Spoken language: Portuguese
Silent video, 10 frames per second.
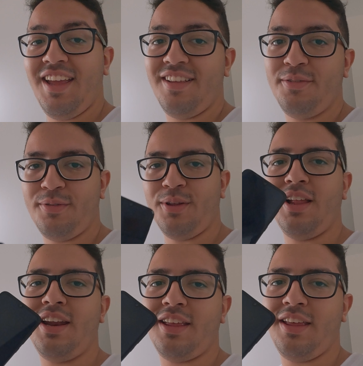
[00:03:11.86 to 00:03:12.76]
É, esse
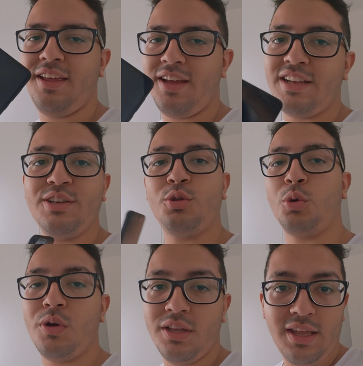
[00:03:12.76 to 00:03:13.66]
celular aqui, a gente
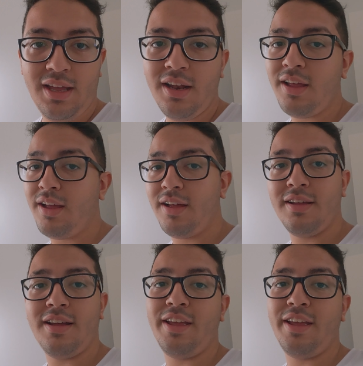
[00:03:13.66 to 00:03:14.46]
trocou a tela,